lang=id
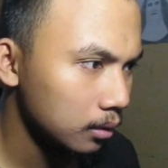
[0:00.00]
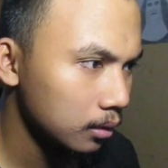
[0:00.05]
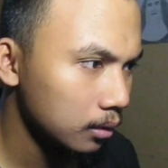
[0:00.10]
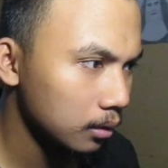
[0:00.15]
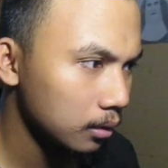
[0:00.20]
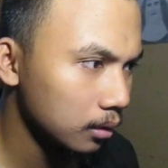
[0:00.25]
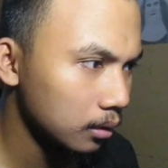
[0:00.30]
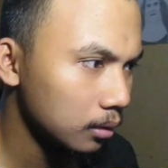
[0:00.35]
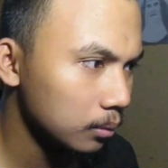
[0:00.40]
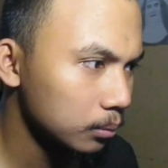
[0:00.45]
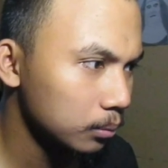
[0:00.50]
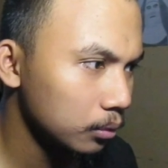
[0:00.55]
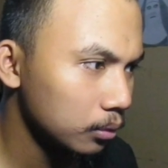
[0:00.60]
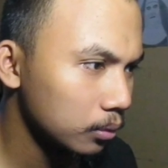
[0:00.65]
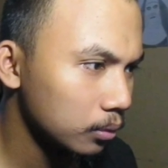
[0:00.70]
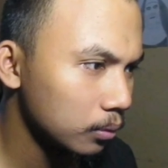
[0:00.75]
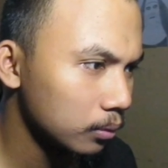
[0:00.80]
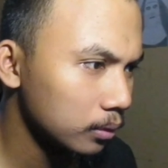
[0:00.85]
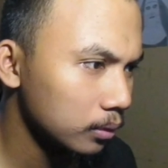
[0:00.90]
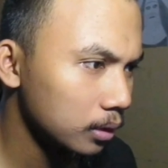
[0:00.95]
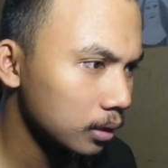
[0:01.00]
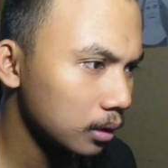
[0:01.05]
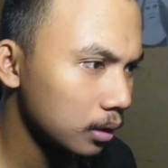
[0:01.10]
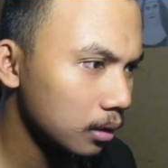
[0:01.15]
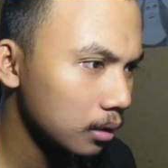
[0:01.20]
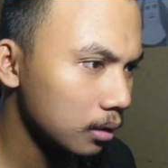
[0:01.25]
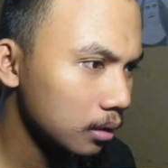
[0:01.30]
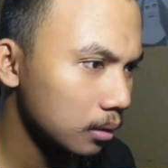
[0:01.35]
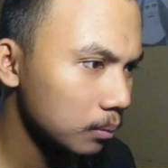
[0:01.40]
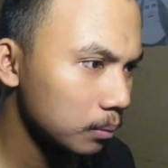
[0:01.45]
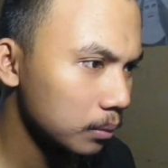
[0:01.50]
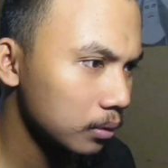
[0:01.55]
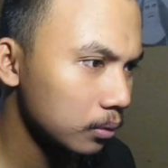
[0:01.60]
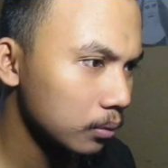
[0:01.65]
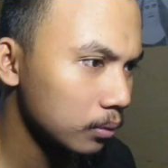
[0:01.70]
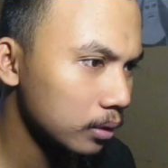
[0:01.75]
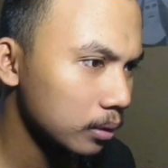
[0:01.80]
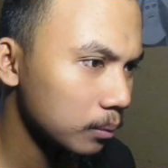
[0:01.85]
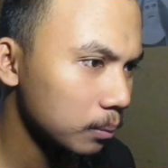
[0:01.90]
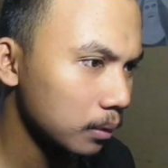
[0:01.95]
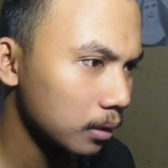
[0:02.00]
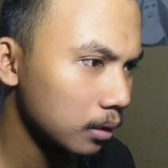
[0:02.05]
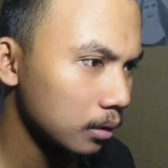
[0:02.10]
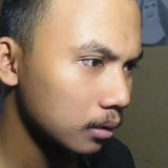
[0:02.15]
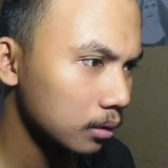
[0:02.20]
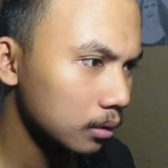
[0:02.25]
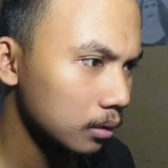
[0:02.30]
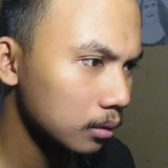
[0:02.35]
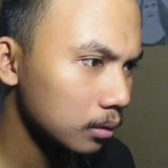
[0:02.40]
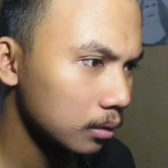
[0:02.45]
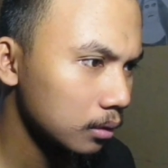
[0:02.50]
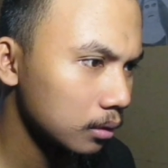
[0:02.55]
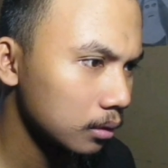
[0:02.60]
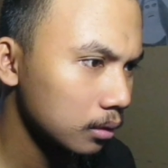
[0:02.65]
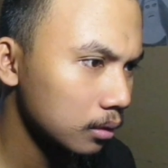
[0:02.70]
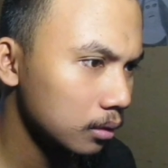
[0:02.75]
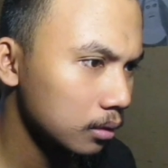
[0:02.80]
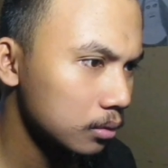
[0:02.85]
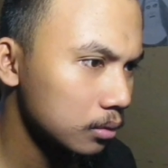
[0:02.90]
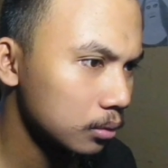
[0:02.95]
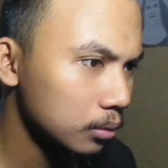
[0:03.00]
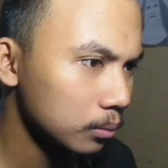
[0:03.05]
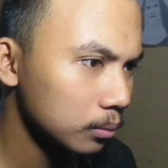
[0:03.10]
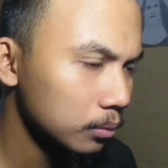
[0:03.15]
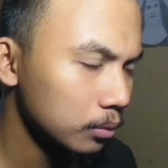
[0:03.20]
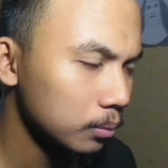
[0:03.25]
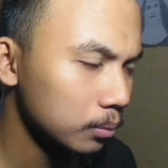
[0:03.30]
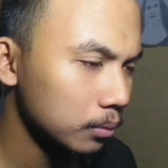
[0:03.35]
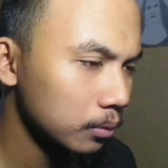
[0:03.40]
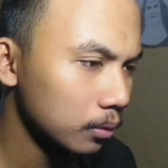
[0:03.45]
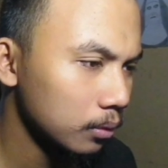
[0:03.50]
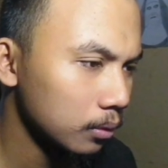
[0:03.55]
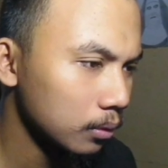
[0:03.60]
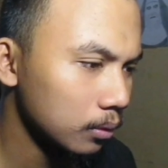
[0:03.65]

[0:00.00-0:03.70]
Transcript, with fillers: rambut kuntilanak penghuni pandi Bogor